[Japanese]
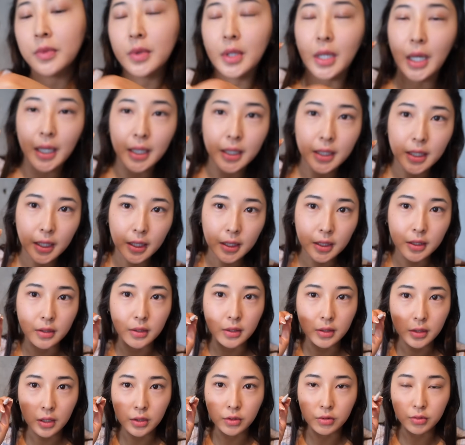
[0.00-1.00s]

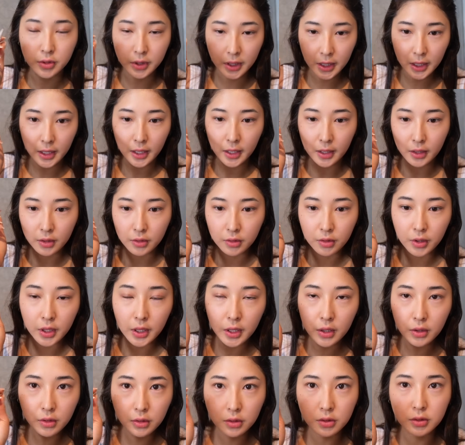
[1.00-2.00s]
アイラインなのでこ
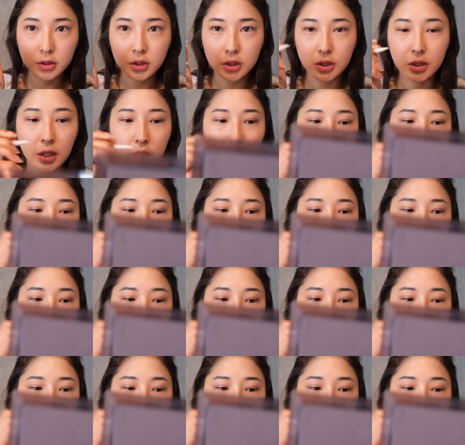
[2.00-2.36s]
れを使っ